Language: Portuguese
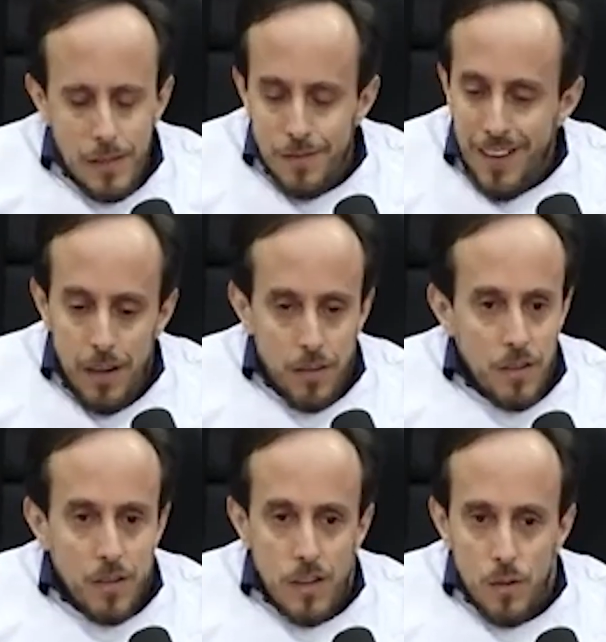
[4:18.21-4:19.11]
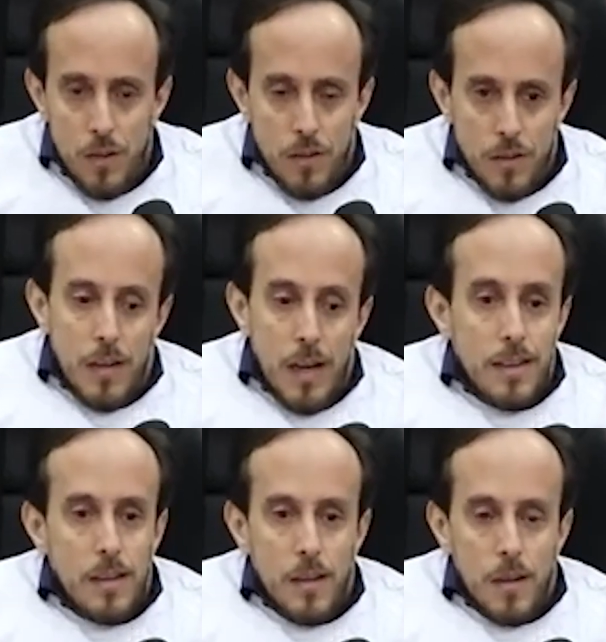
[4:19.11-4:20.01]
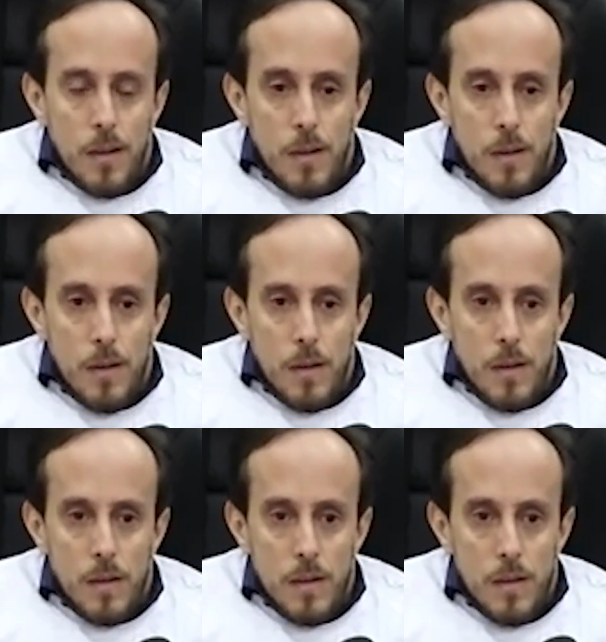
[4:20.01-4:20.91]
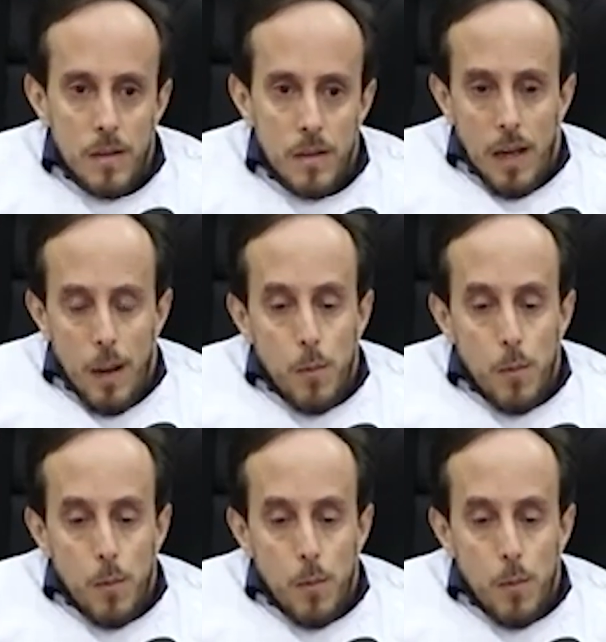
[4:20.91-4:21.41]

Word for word: Vários indicadores. Qual a solução para o Rio, Garim? A